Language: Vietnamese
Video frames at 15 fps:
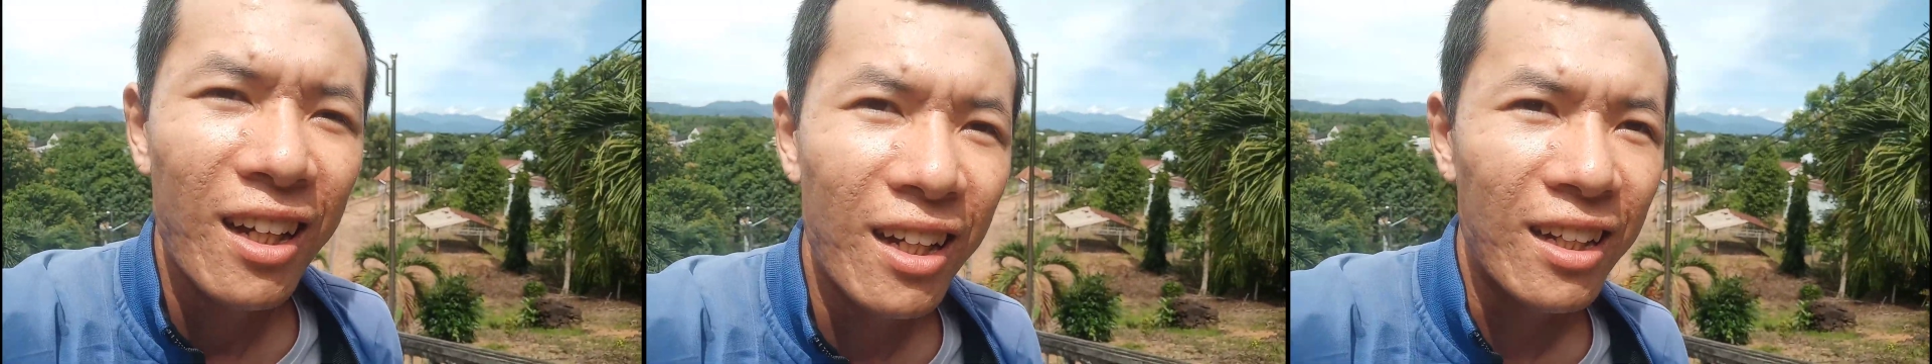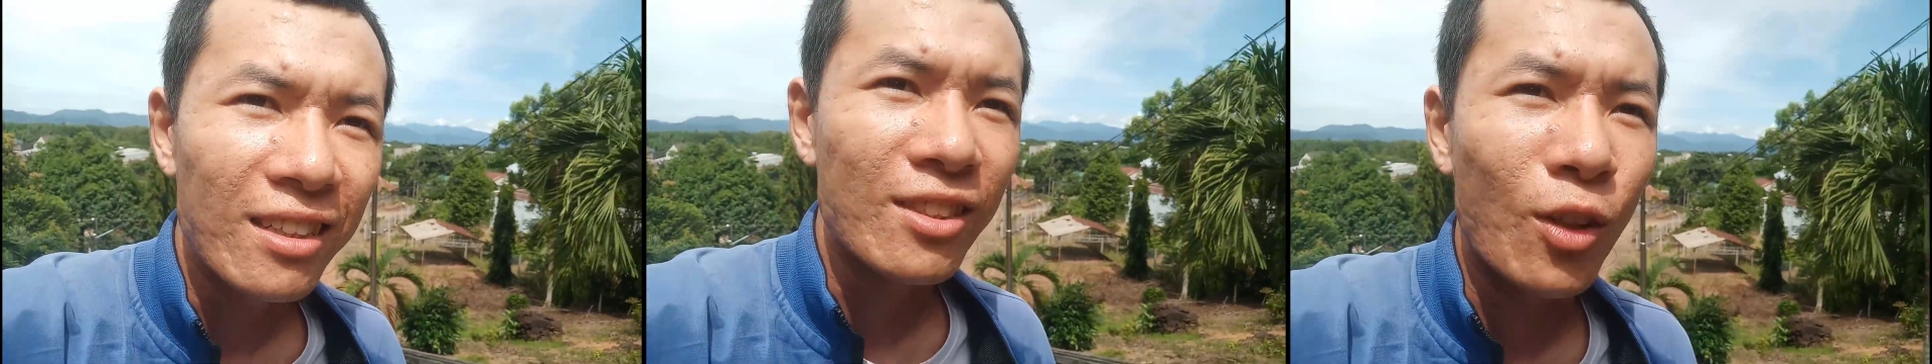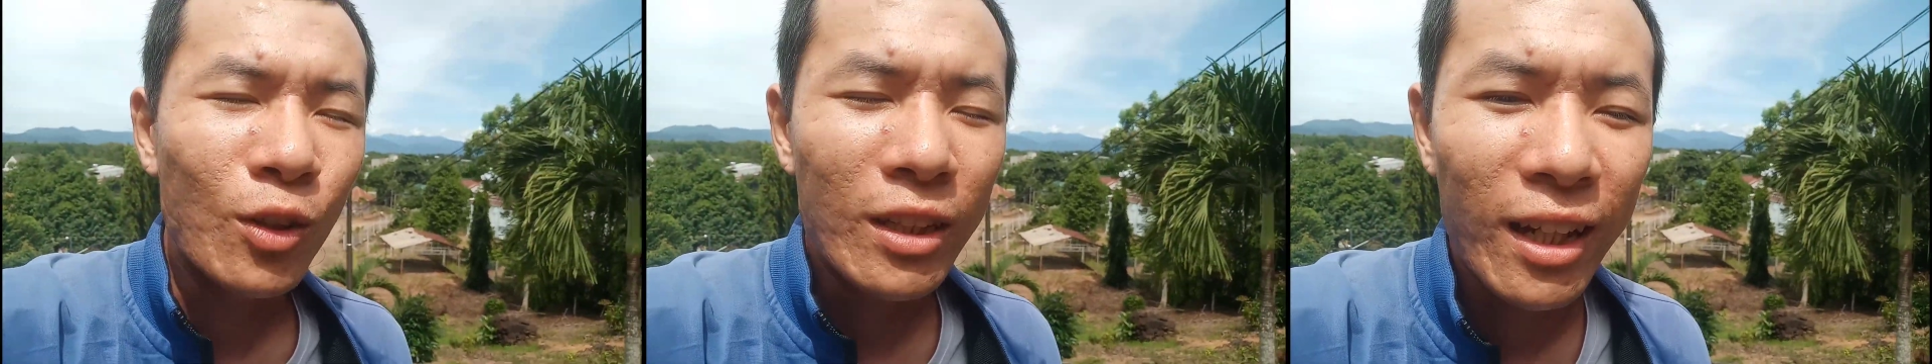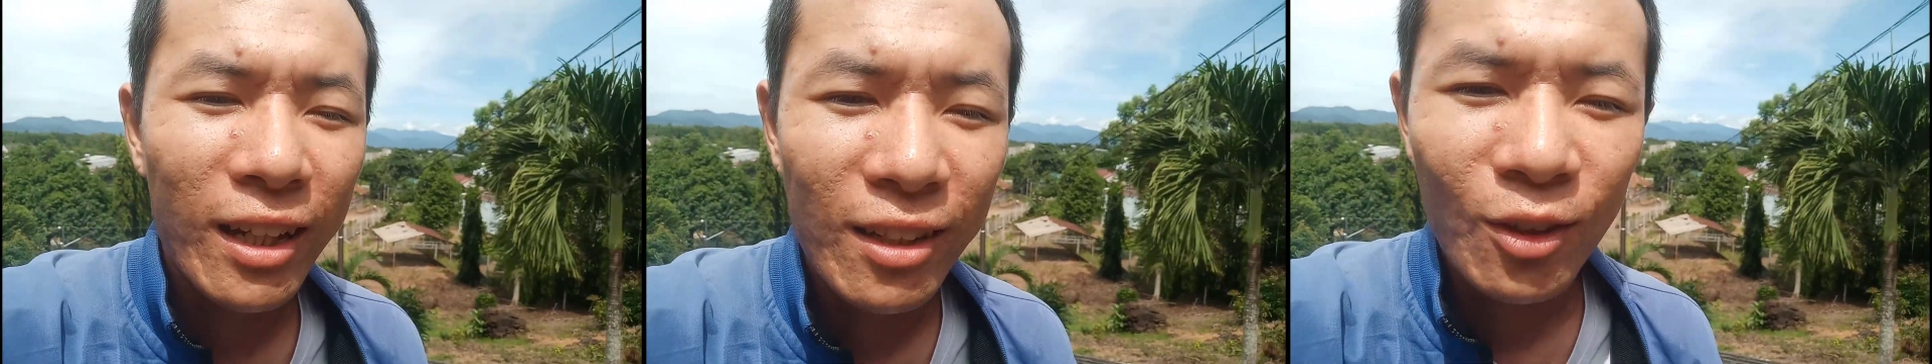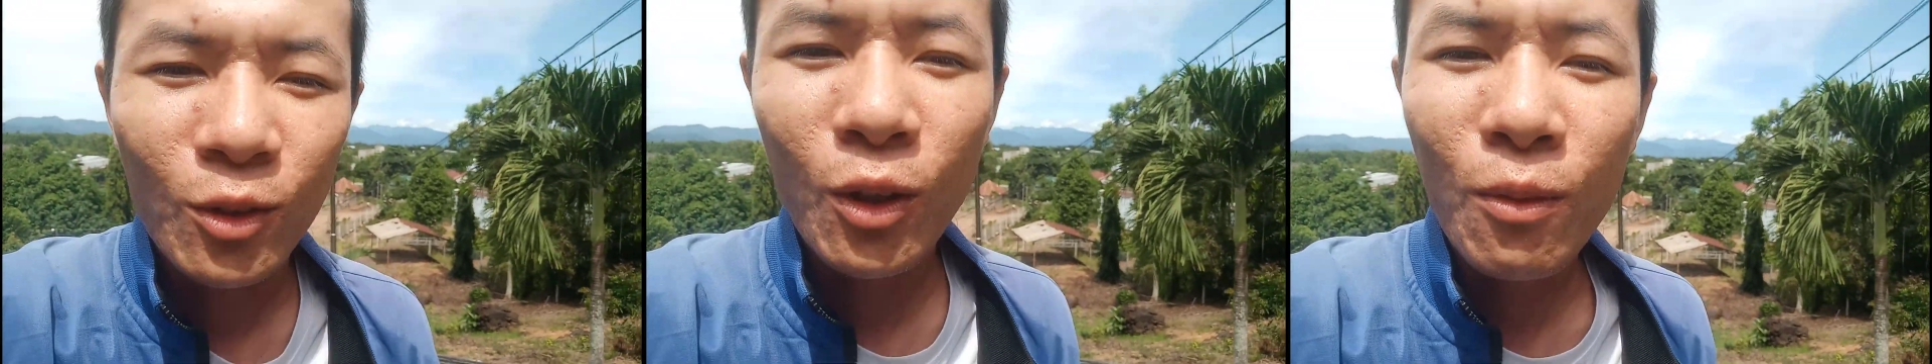à, số
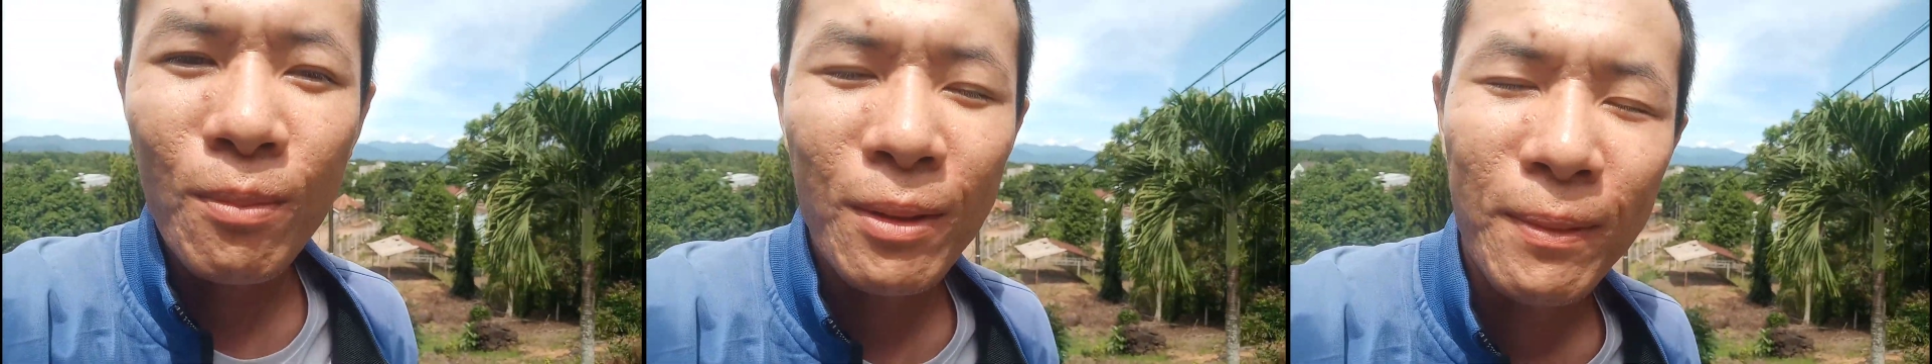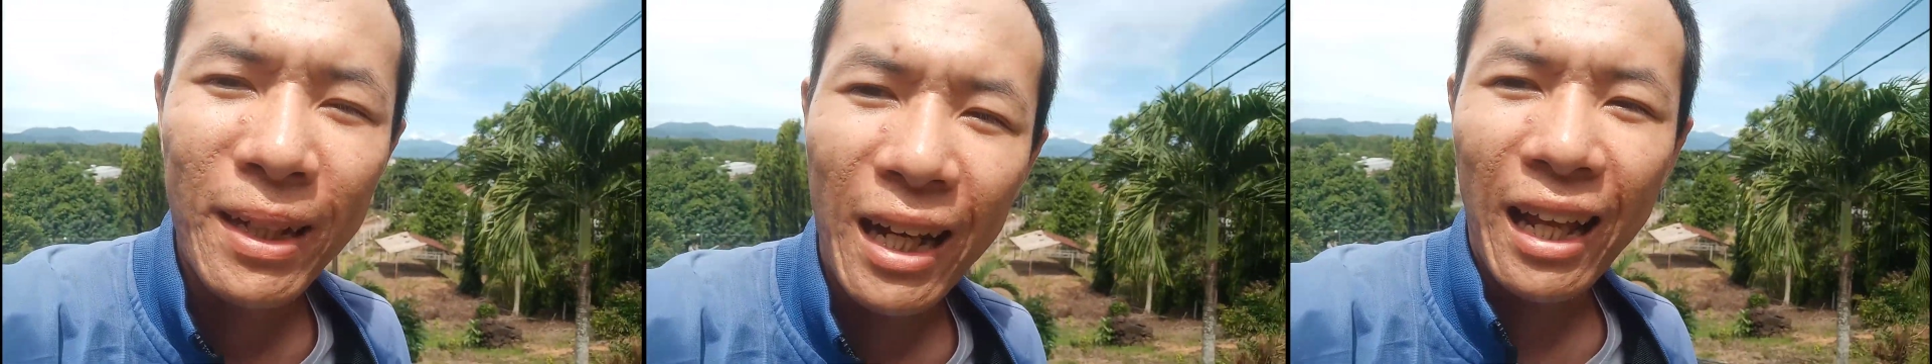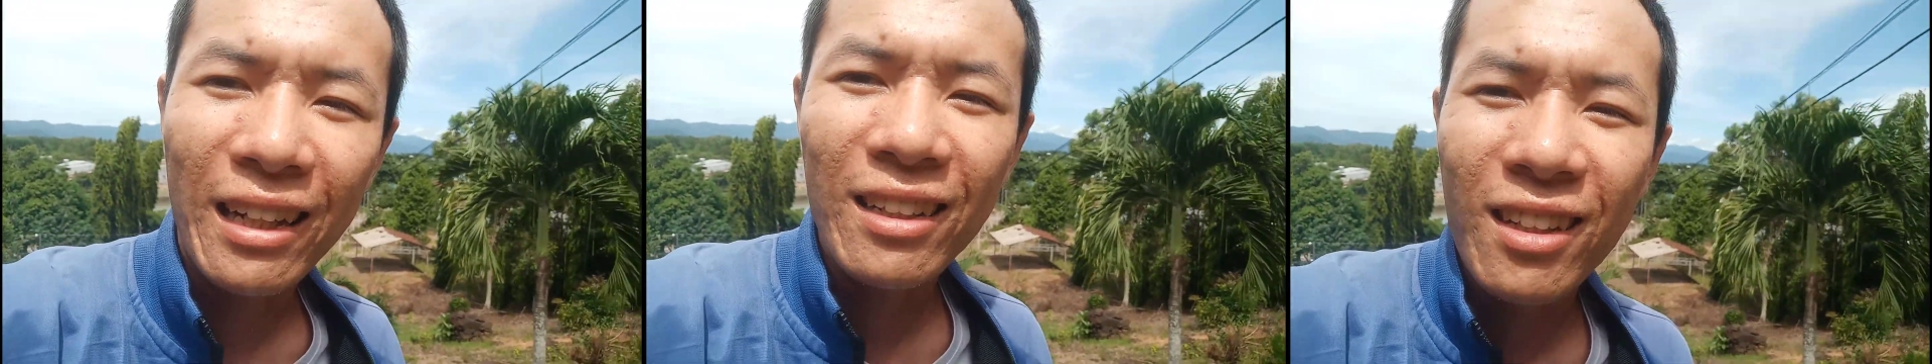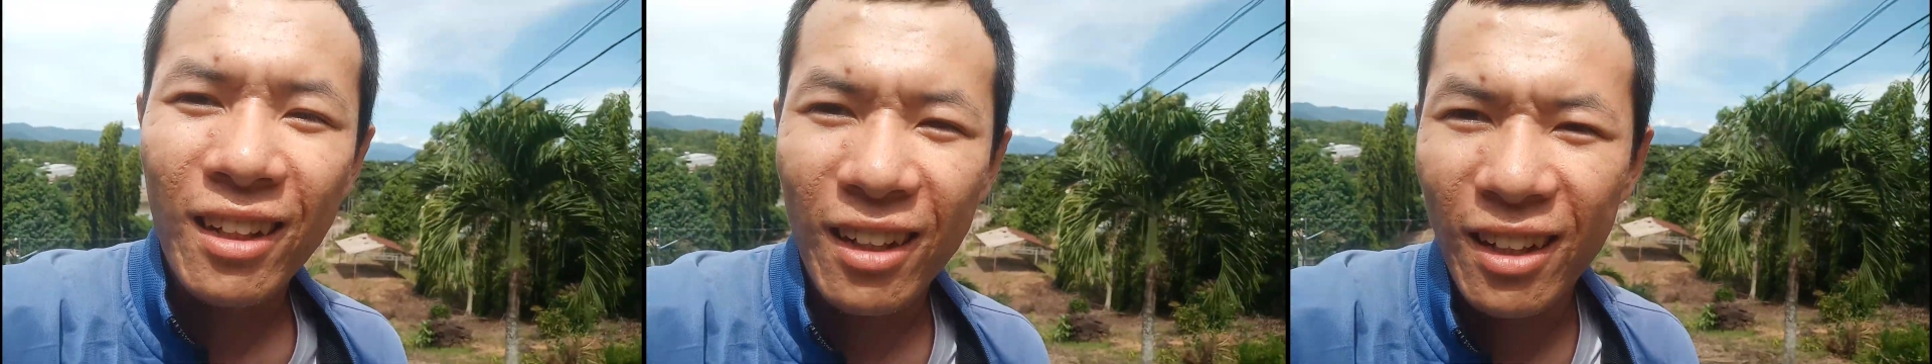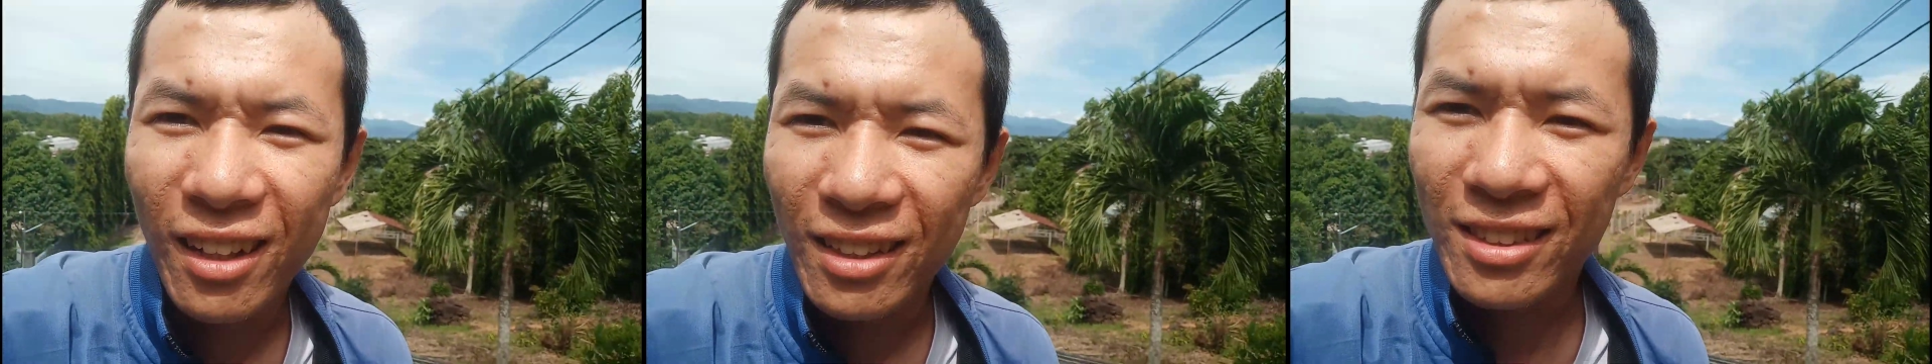tiền YouTube mà mình lãnh
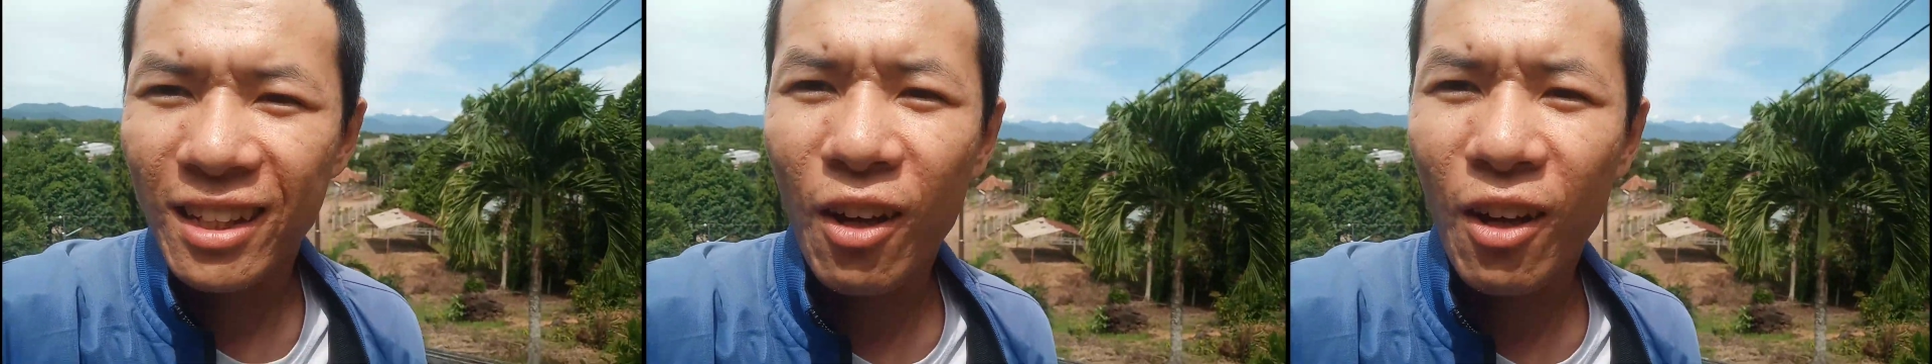được à,